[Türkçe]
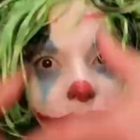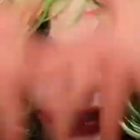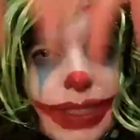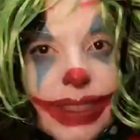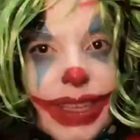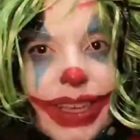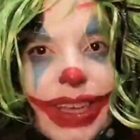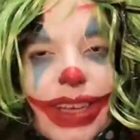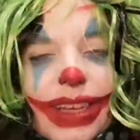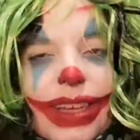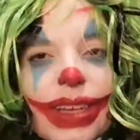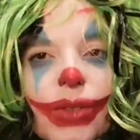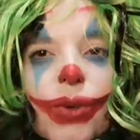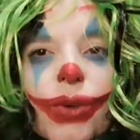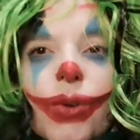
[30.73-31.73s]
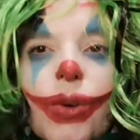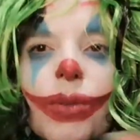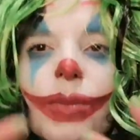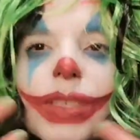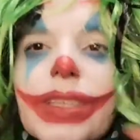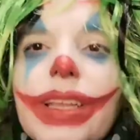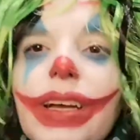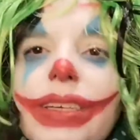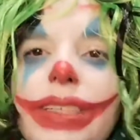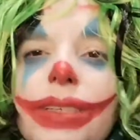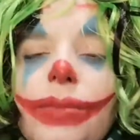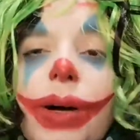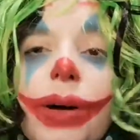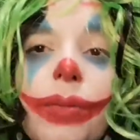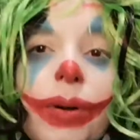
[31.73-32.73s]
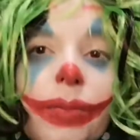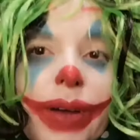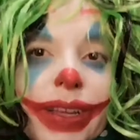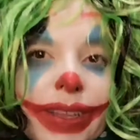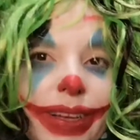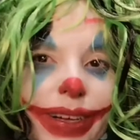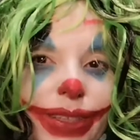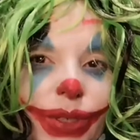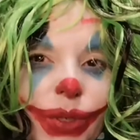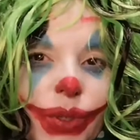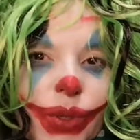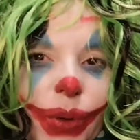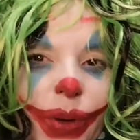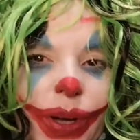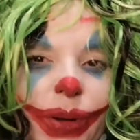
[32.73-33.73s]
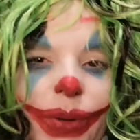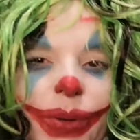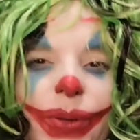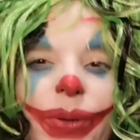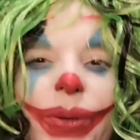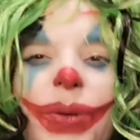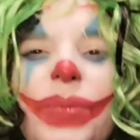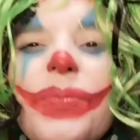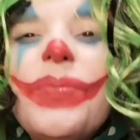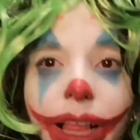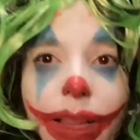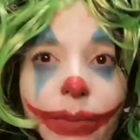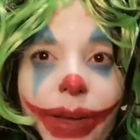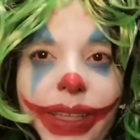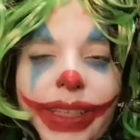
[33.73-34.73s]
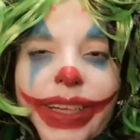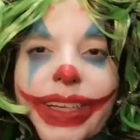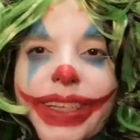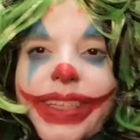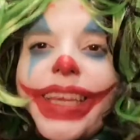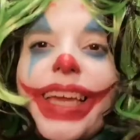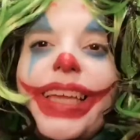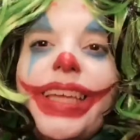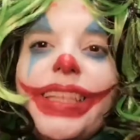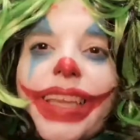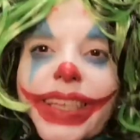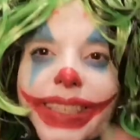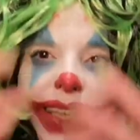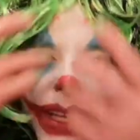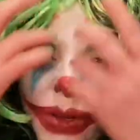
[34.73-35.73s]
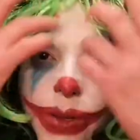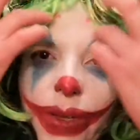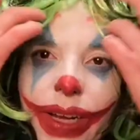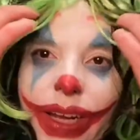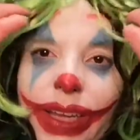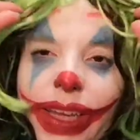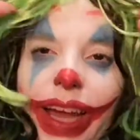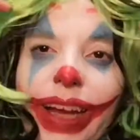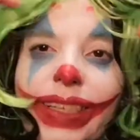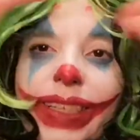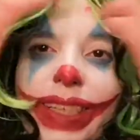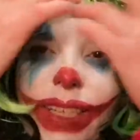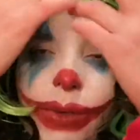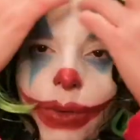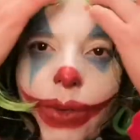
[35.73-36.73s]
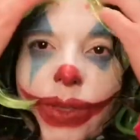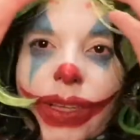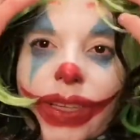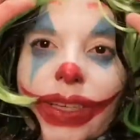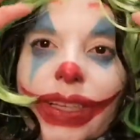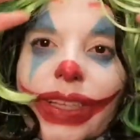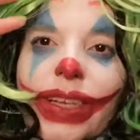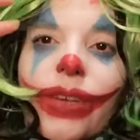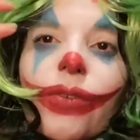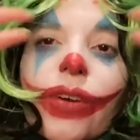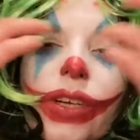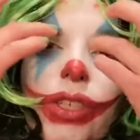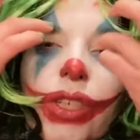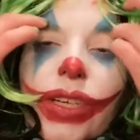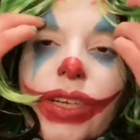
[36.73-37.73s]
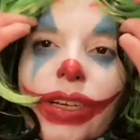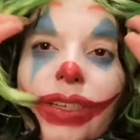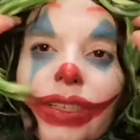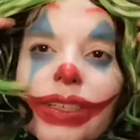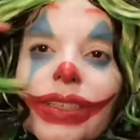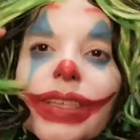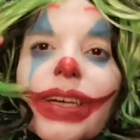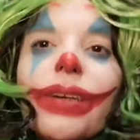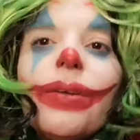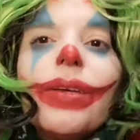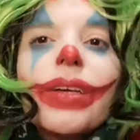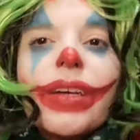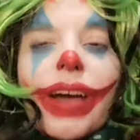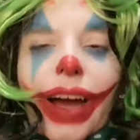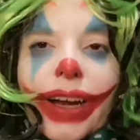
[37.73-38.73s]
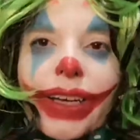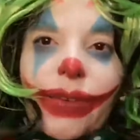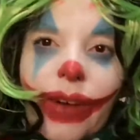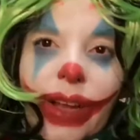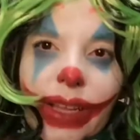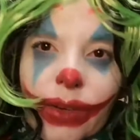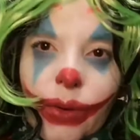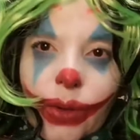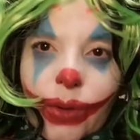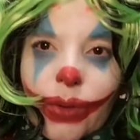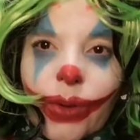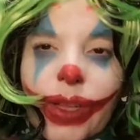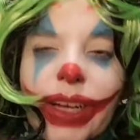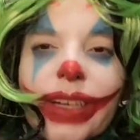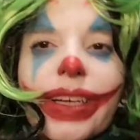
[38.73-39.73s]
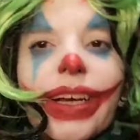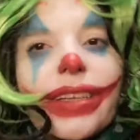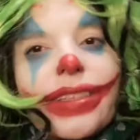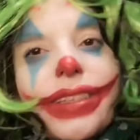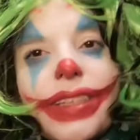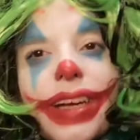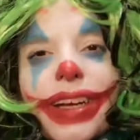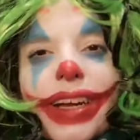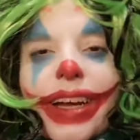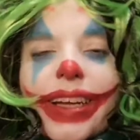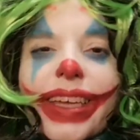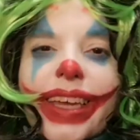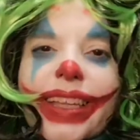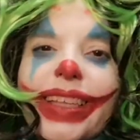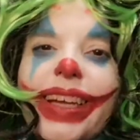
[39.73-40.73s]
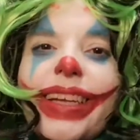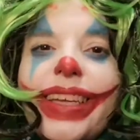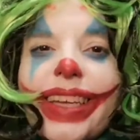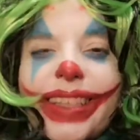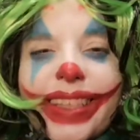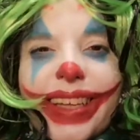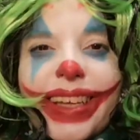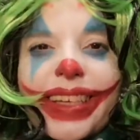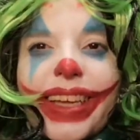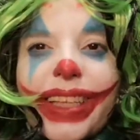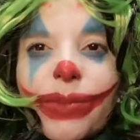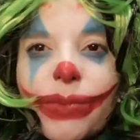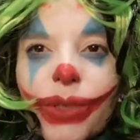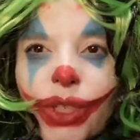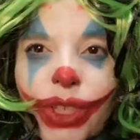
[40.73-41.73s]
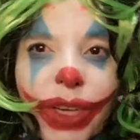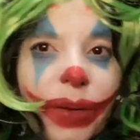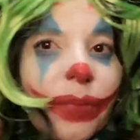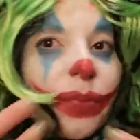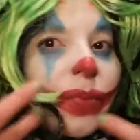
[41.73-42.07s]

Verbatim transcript: aslında geriye doğru olması lazım ama ben kadın joka oluyorum. Almanların geleneksel olarak her sene kutladıkları Fasching adında karnaval kutluyorlar. Kadınlar erkekler 7'den 70'e